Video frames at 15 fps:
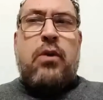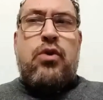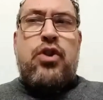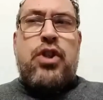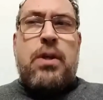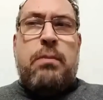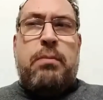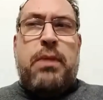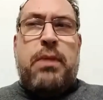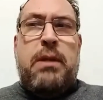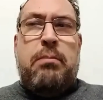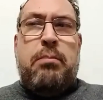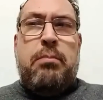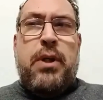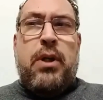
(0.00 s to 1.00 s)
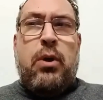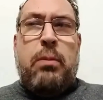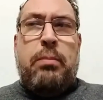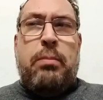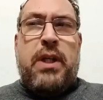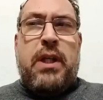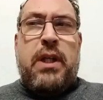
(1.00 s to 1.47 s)
concepì per
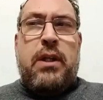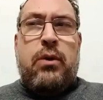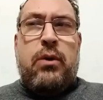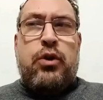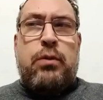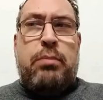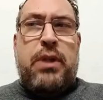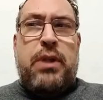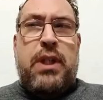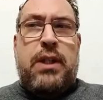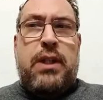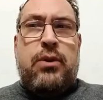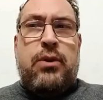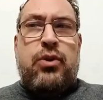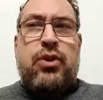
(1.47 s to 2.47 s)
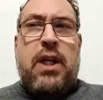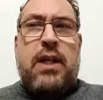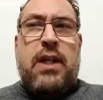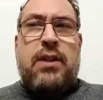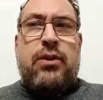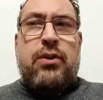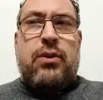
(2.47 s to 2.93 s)
opera dello Spirito
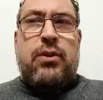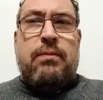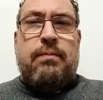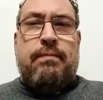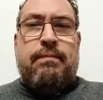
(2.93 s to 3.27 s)
Santo.